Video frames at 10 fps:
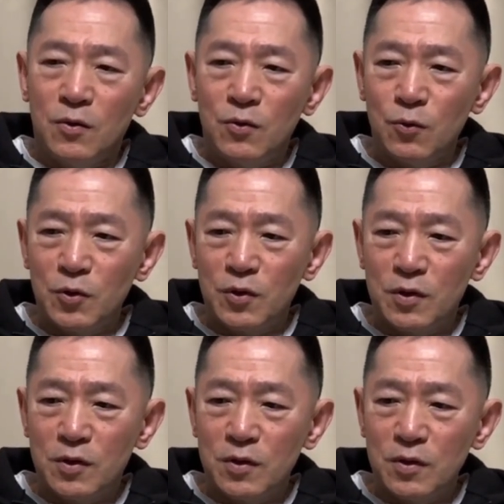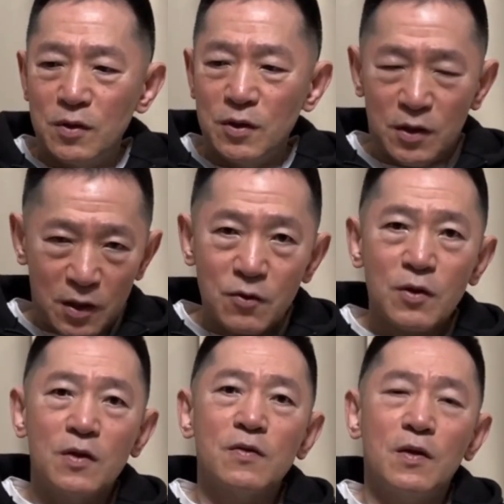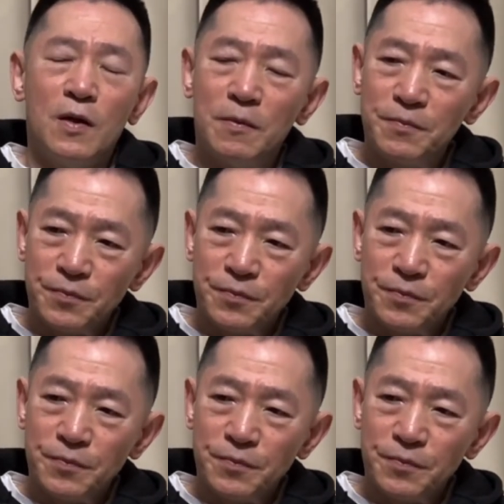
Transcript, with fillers: よく言ってたのがですね、